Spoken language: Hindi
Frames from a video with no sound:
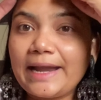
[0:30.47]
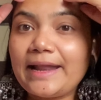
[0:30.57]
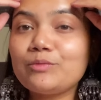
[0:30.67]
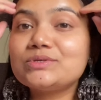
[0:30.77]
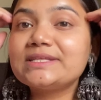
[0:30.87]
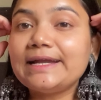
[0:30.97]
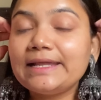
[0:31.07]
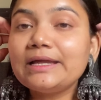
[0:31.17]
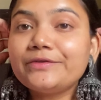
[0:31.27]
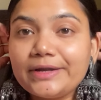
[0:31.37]
एंड आई वॉज
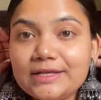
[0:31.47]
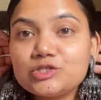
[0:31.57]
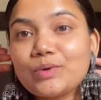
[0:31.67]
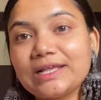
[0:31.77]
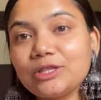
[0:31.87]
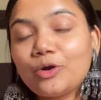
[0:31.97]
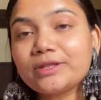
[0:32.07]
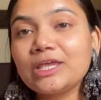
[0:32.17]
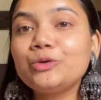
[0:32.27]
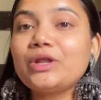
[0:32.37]
गेटिंग रेडी सो आई
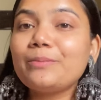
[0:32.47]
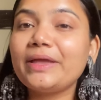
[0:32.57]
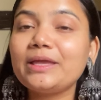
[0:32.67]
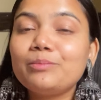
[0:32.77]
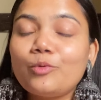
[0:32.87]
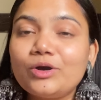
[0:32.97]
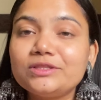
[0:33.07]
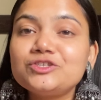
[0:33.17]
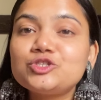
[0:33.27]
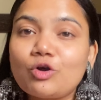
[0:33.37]
थॉट कि क्यों ना मैं ये
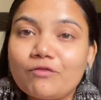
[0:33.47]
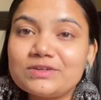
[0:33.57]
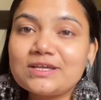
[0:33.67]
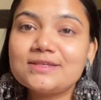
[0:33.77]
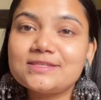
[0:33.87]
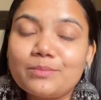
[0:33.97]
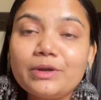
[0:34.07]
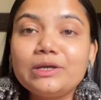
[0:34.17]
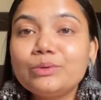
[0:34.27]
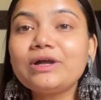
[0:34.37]
बहुत ही सॉफ्ट सा
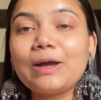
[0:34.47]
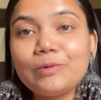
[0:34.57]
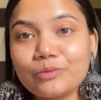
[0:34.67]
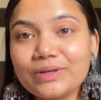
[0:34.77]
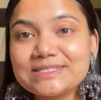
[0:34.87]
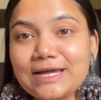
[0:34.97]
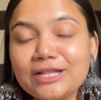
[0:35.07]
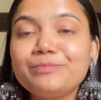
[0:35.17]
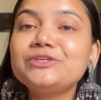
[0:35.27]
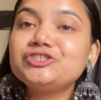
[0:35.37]
समर लुक आप लोगों के
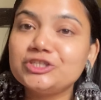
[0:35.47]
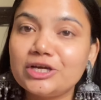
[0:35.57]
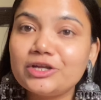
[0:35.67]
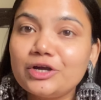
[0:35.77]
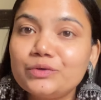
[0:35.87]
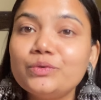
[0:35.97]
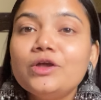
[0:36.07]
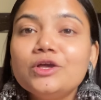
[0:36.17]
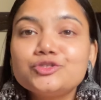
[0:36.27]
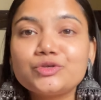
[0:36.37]
साथ में शेयर करूँ
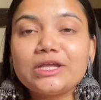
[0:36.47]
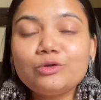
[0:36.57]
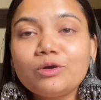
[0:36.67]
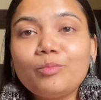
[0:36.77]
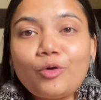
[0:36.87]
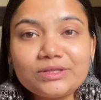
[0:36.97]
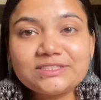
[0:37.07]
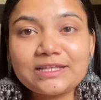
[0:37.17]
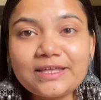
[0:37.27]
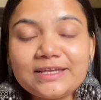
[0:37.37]
सो ये लुक बहुत ही
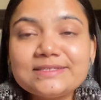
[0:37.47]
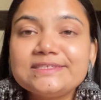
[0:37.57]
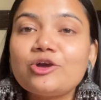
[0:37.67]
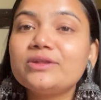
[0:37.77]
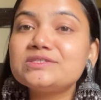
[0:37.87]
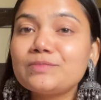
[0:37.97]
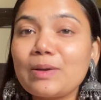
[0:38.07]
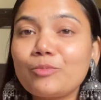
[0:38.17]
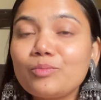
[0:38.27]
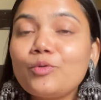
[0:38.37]
ज़्यादा ईजी है और इसमें
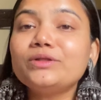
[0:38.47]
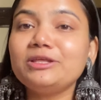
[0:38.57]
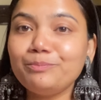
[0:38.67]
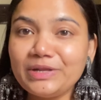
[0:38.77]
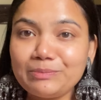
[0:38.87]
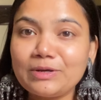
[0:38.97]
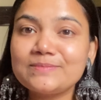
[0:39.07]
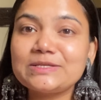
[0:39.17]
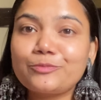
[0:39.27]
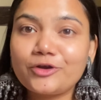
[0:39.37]
आपको बहुत ही मिनिमम
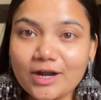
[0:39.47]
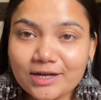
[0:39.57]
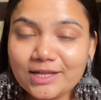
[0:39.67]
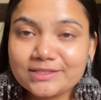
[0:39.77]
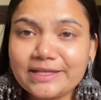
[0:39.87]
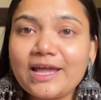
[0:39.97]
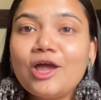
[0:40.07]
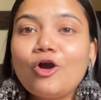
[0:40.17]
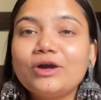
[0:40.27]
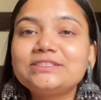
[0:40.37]
से प्रोडक्ट लगते
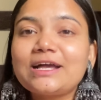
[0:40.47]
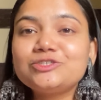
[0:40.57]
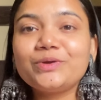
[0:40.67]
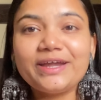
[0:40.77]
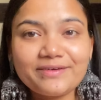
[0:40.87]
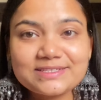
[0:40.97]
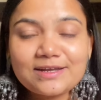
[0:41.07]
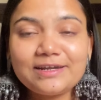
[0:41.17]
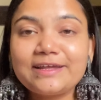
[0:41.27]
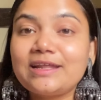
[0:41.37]
हैं और इसका जो एंड
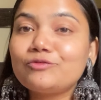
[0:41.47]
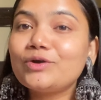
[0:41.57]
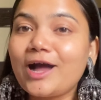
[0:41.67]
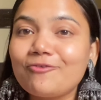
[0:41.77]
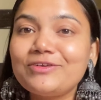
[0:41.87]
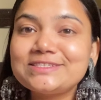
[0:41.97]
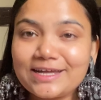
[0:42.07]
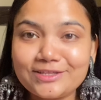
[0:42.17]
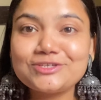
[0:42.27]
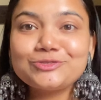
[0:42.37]
रिजल्ट है ना वो काफ़ी
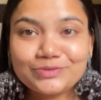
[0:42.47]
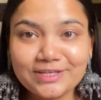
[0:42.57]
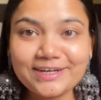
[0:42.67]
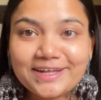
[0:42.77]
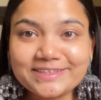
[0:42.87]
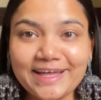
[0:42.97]
ज़्यादा सुंदर लगता